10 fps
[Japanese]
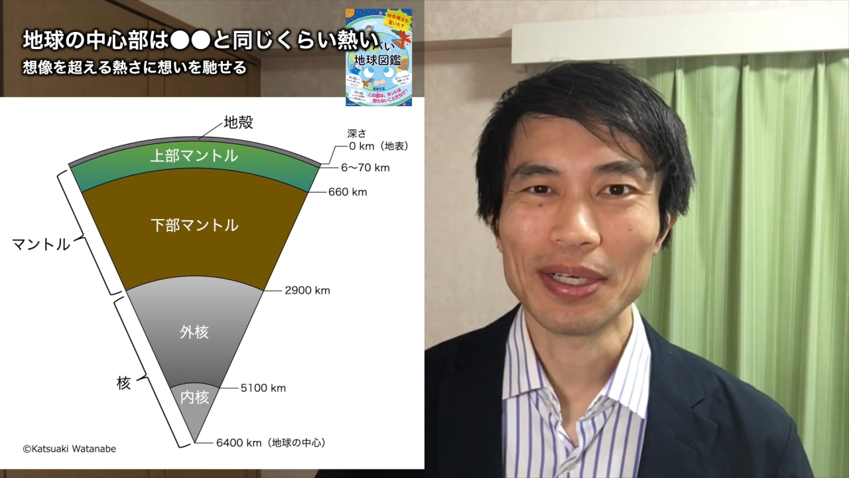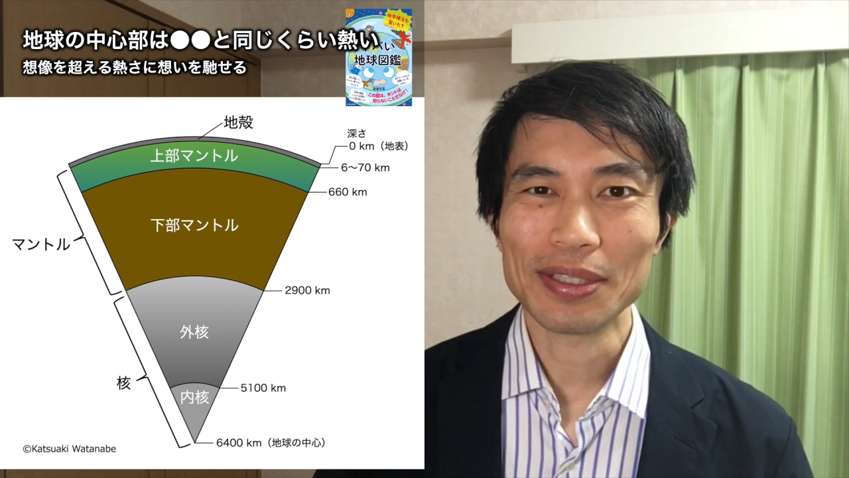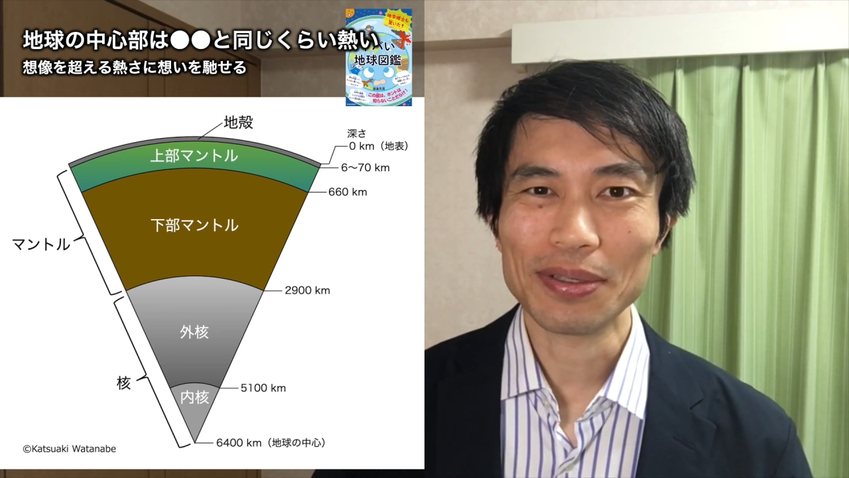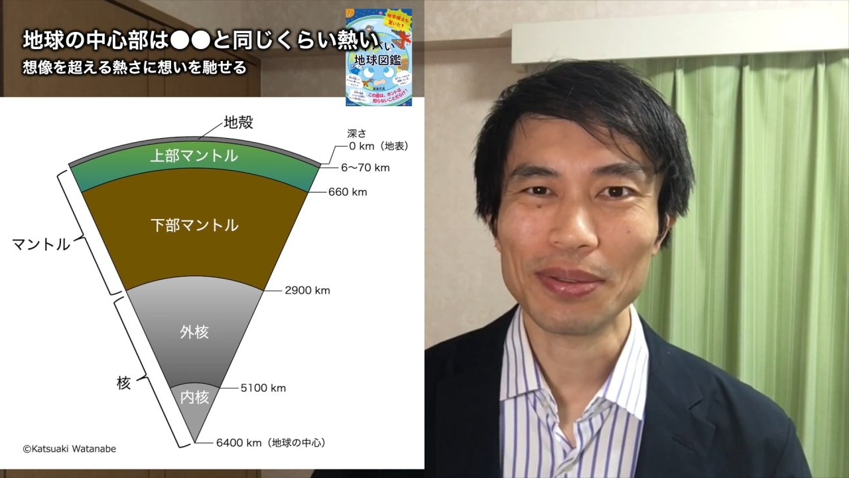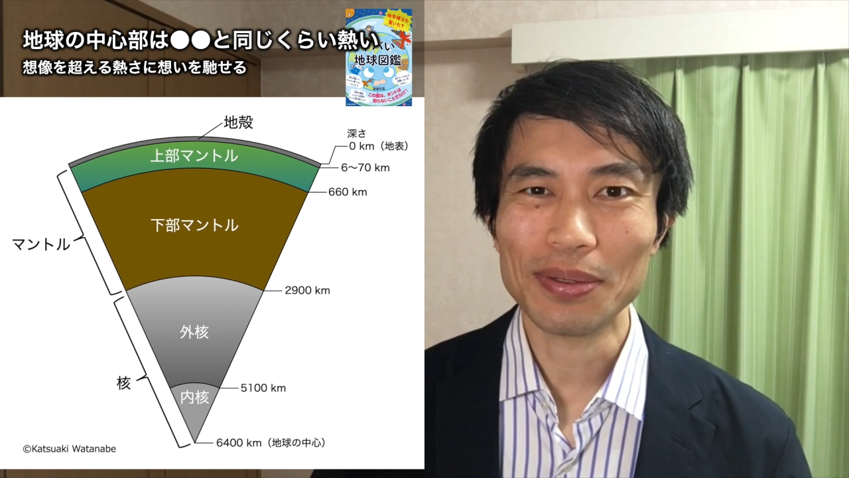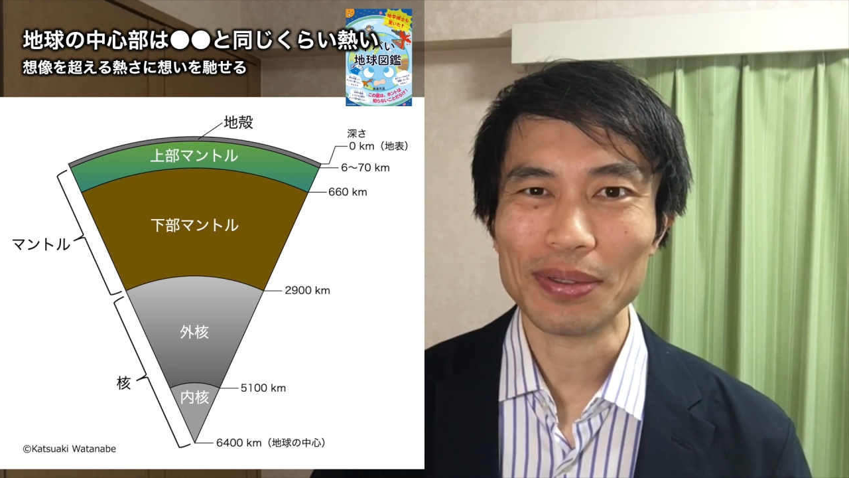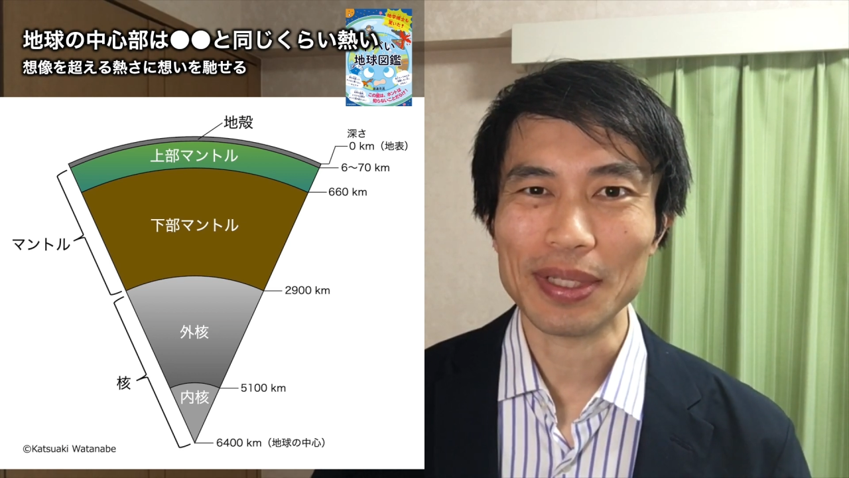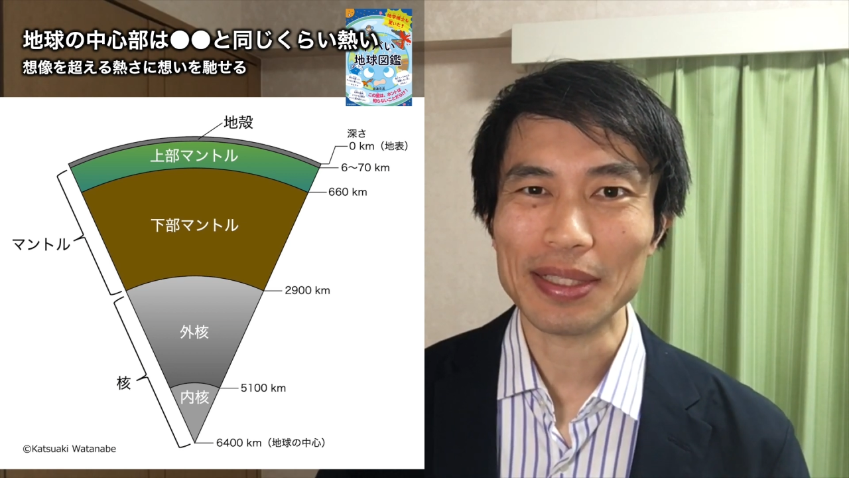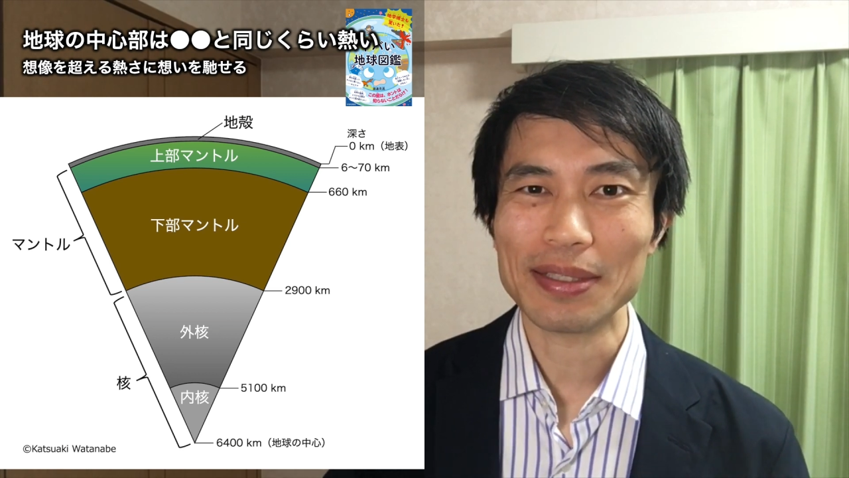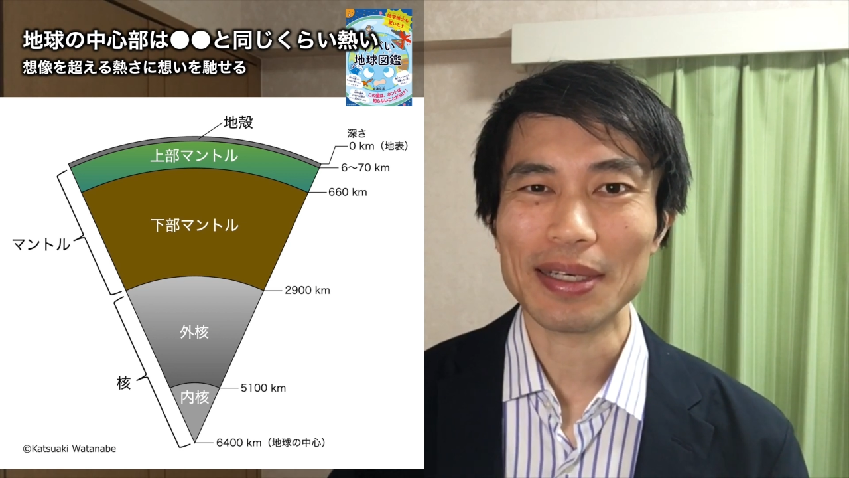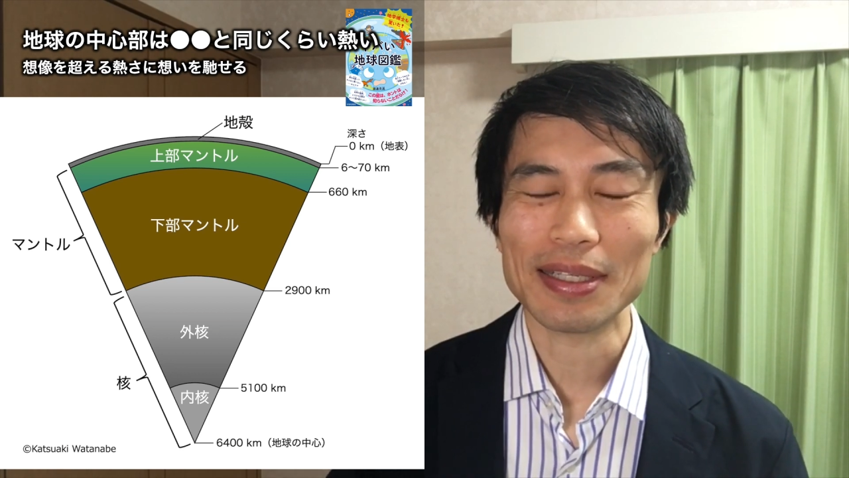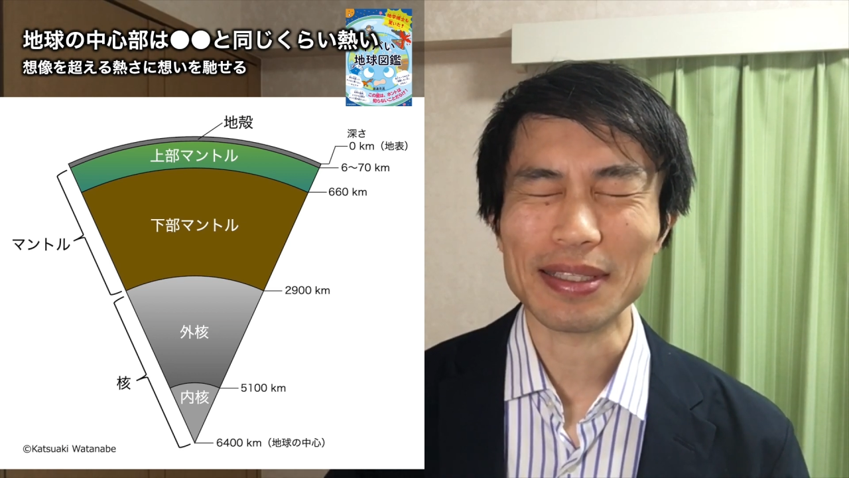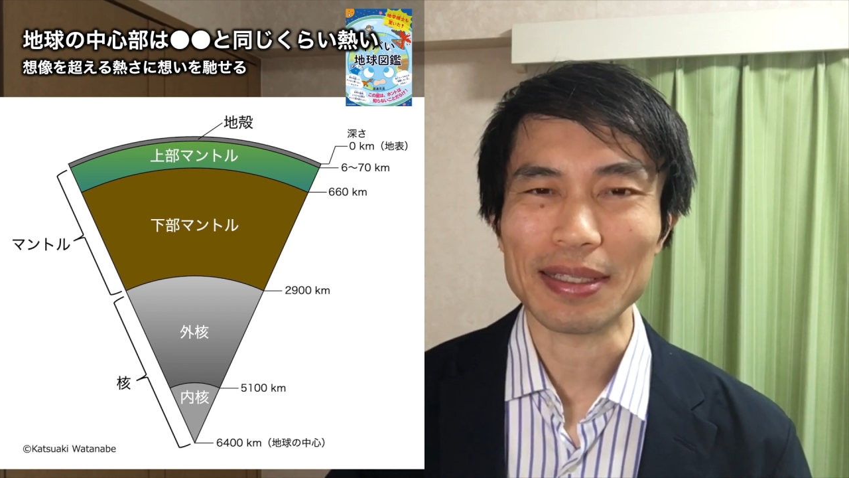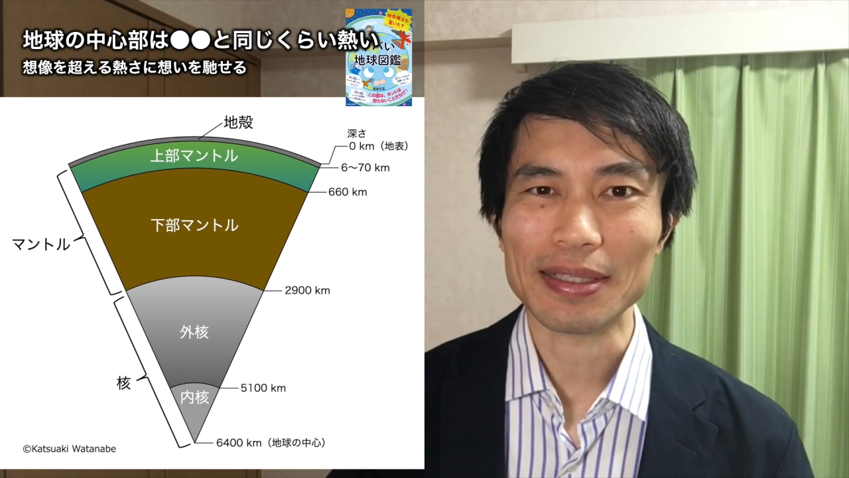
その鉄がですね、